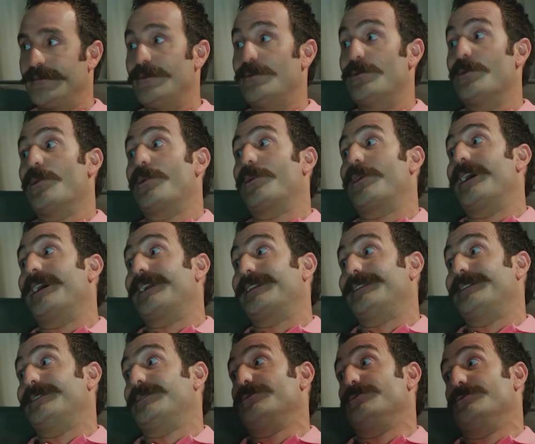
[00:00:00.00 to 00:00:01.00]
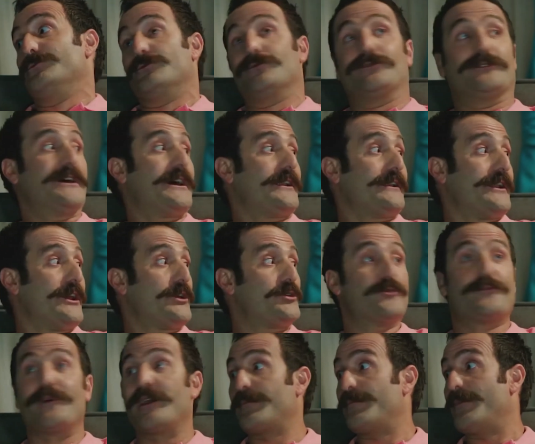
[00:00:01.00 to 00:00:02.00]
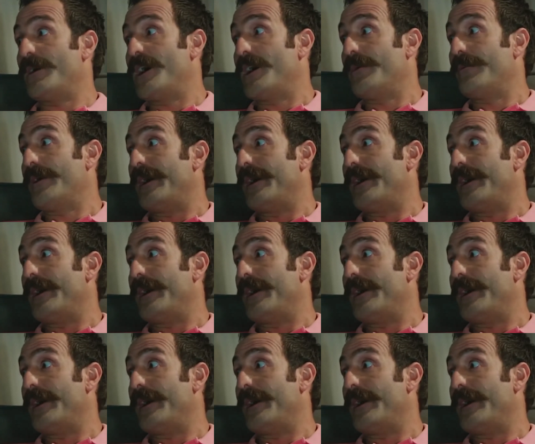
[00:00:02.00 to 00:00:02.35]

Yok artık yuh lan ne göbek bağı